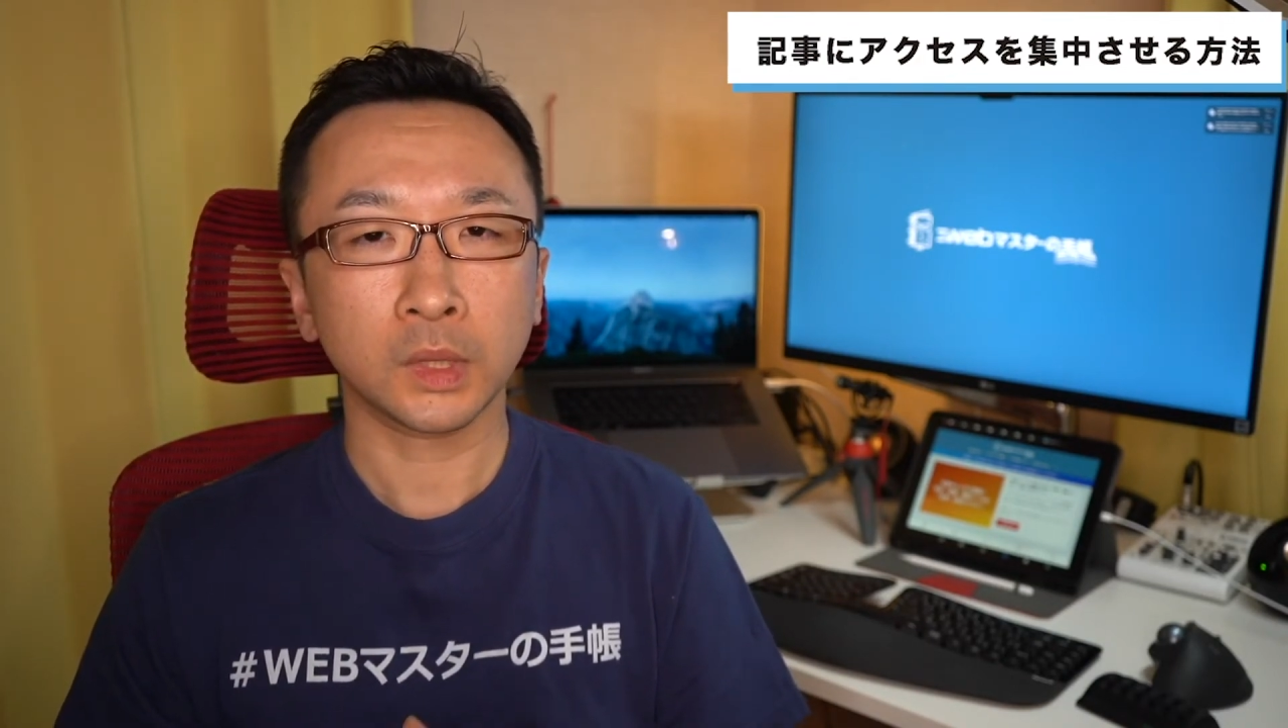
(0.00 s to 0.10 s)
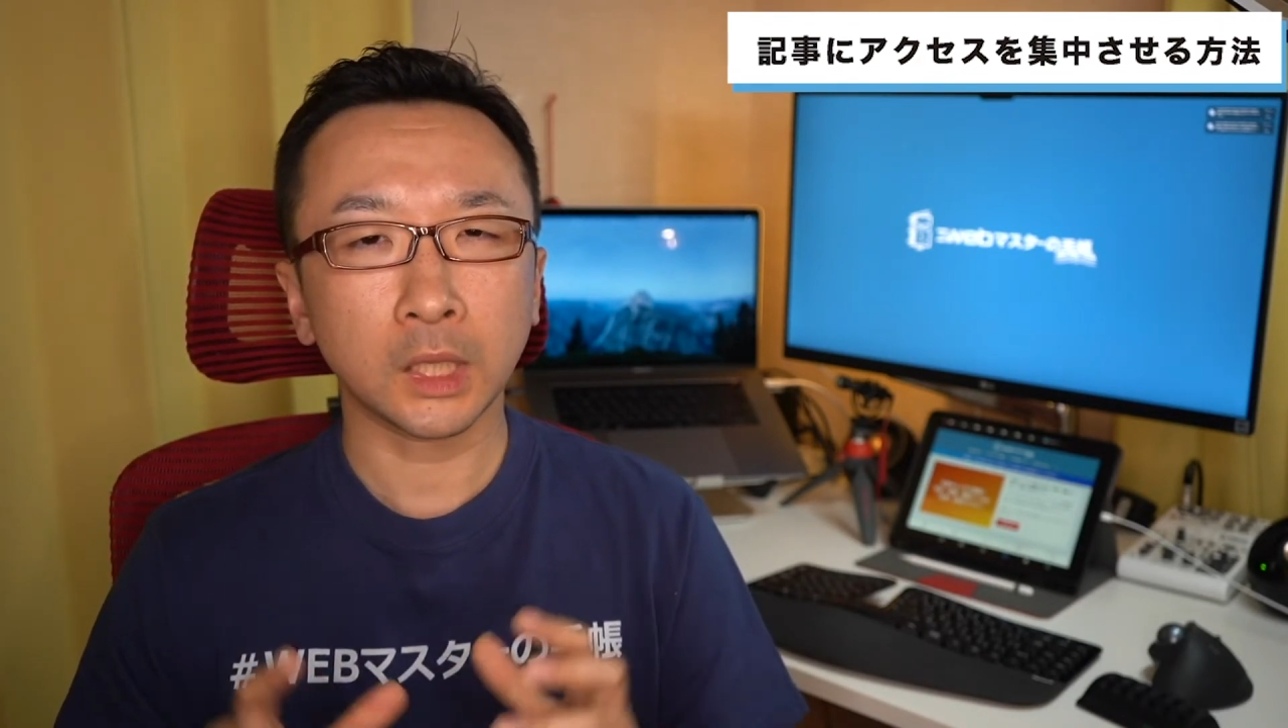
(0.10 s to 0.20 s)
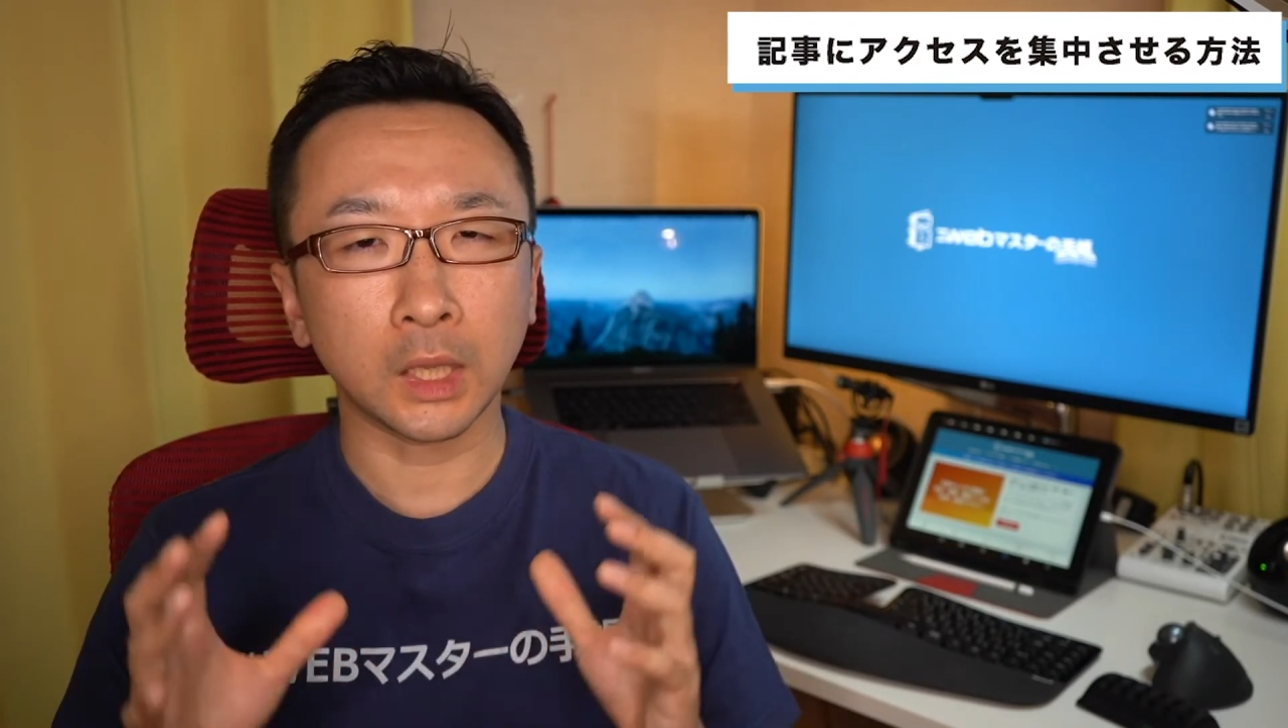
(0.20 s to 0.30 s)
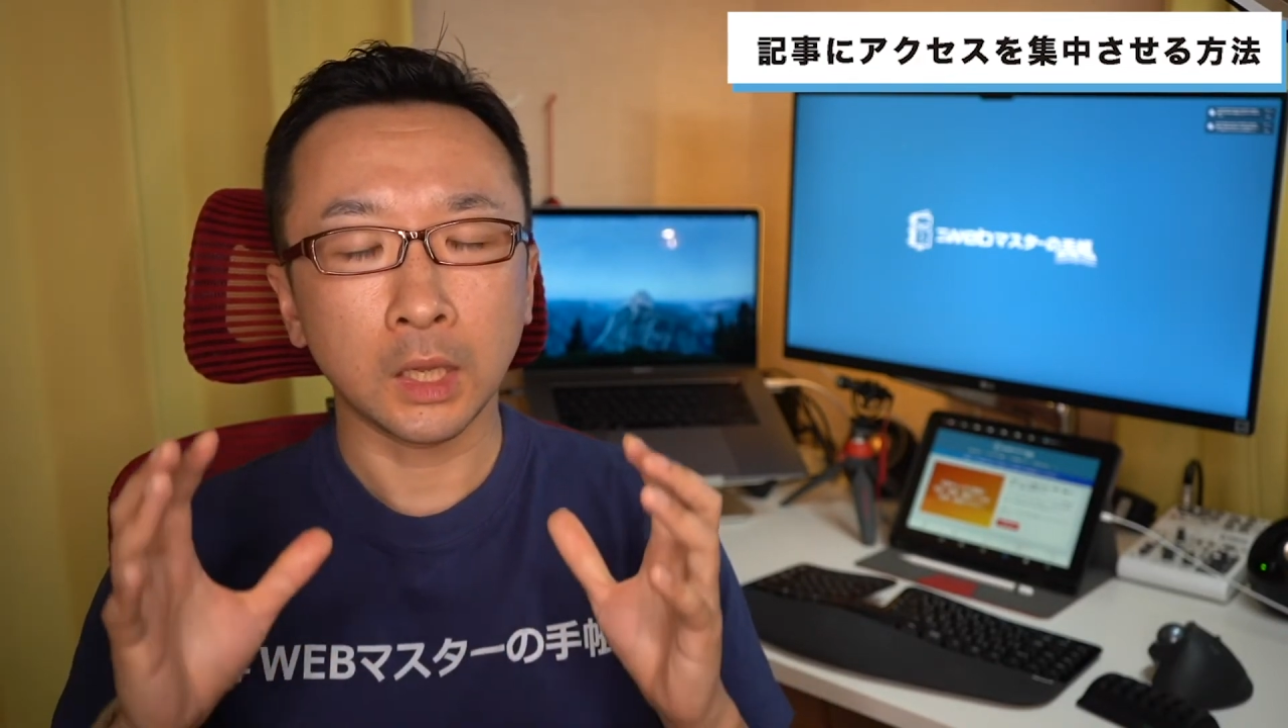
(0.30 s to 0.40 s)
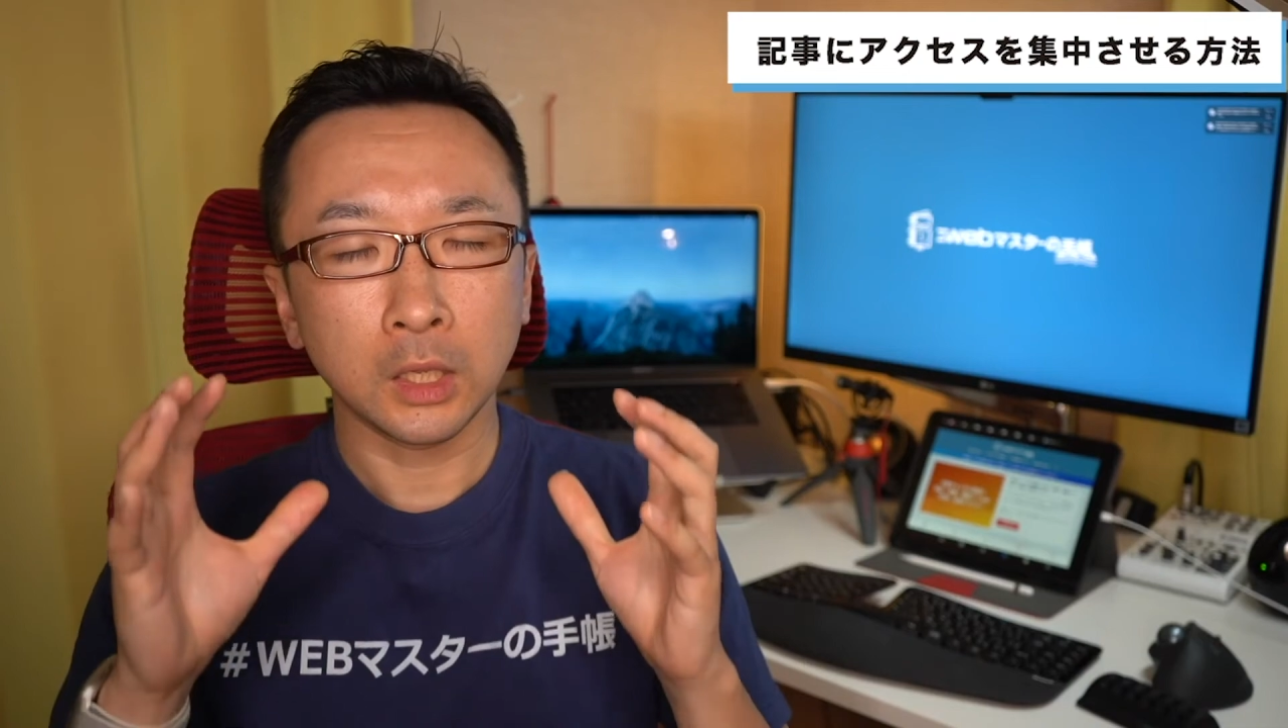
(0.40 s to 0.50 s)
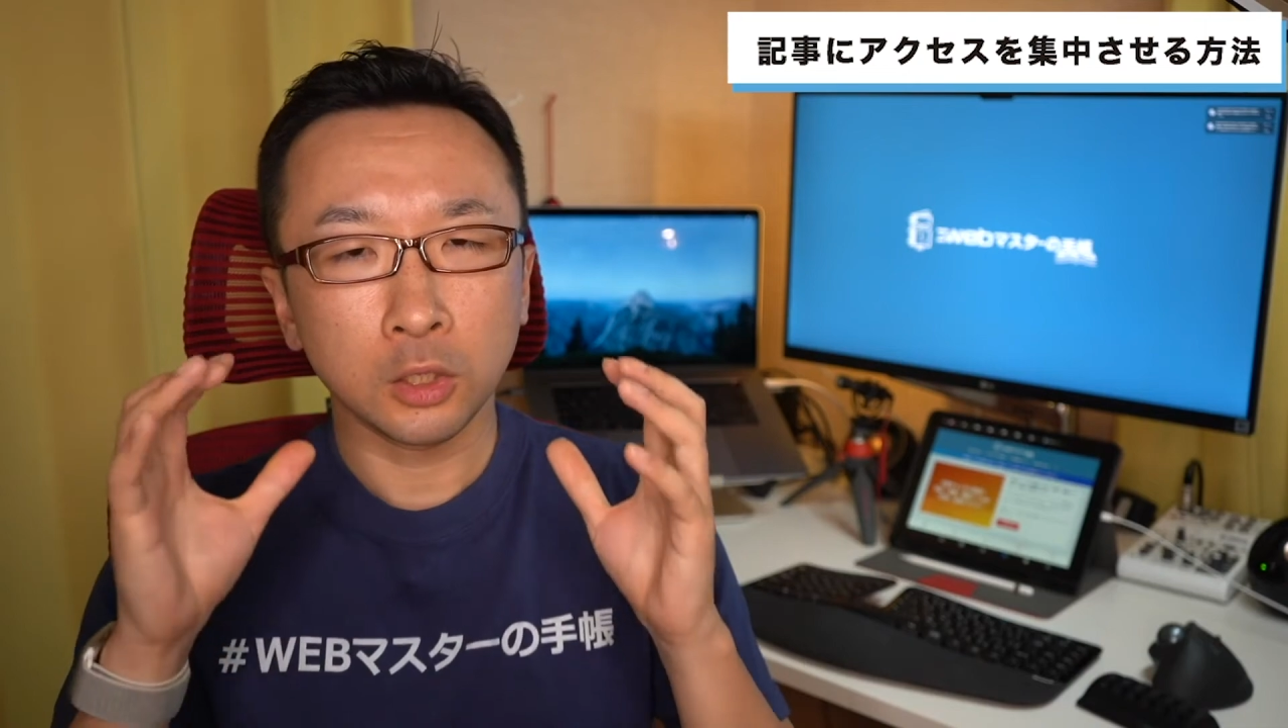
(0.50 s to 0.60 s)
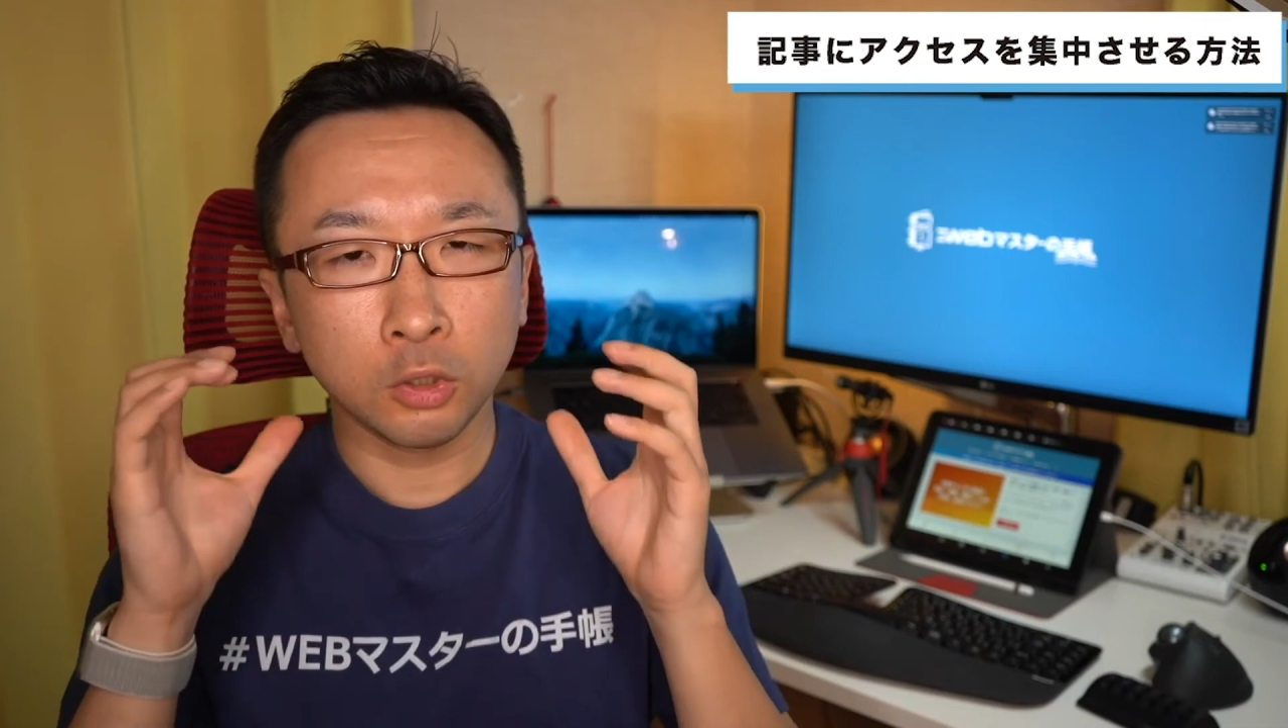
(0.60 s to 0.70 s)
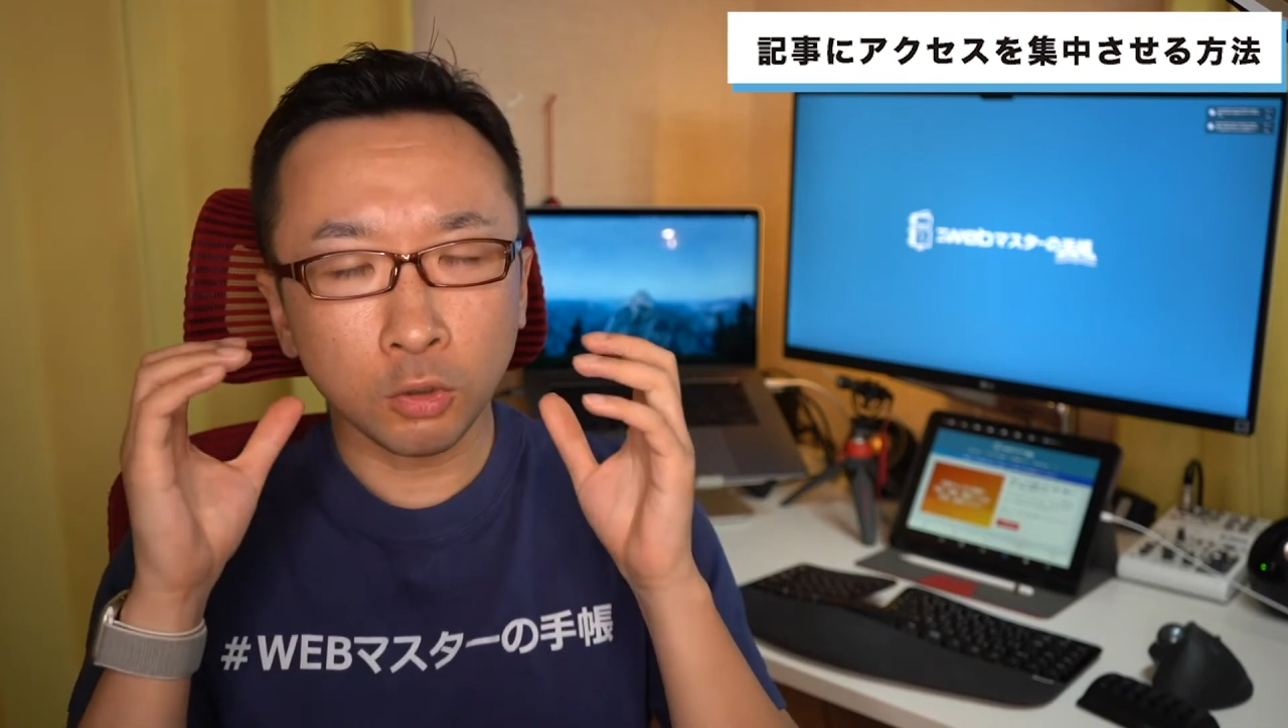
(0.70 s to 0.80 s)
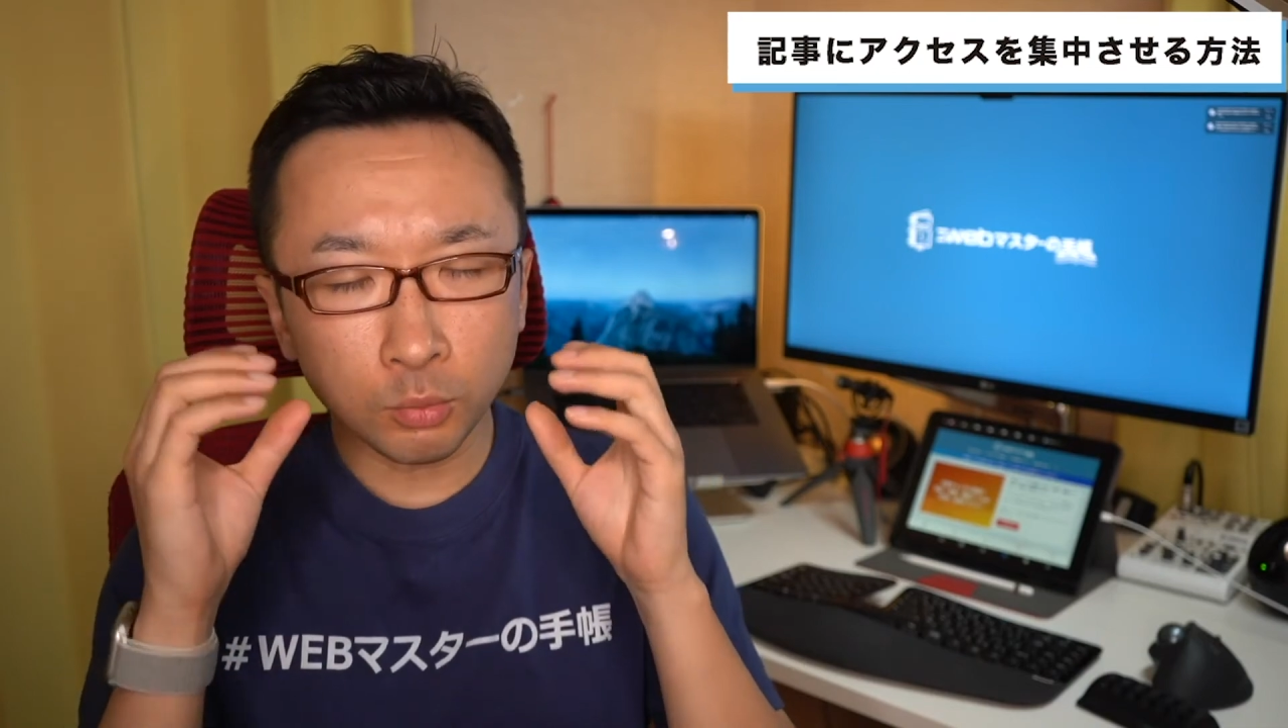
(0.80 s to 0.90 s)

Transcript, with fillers: ただ読